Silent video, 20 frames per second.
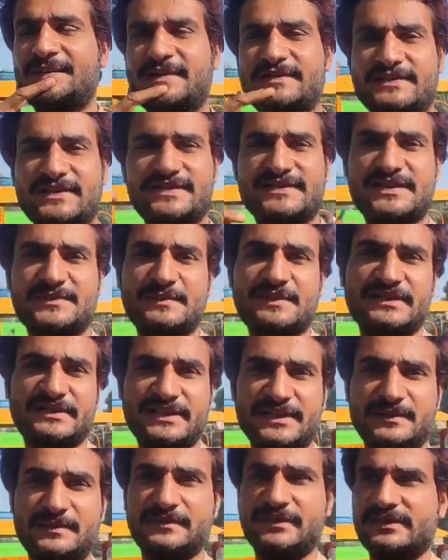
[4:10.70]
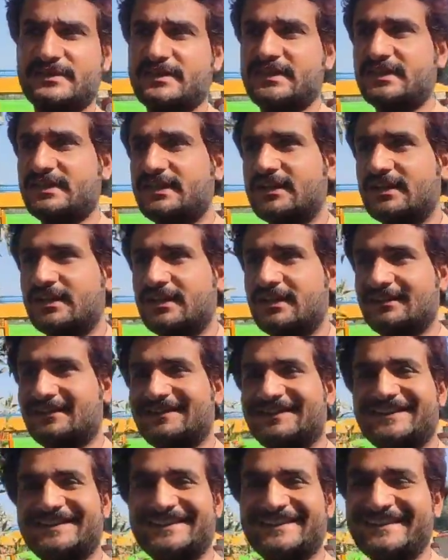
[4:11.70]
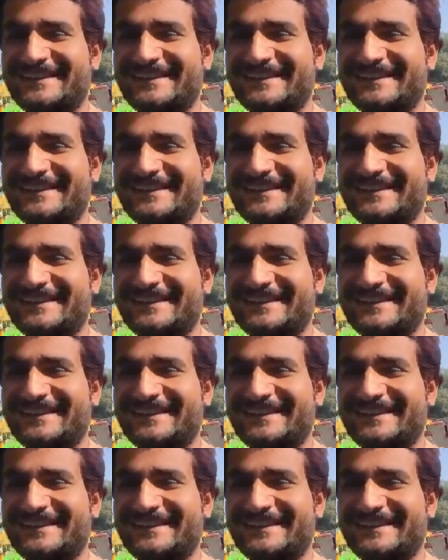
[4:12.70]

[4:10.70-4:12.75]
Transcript: अभी सर से मिलते हैं देखें क्या कहते हैं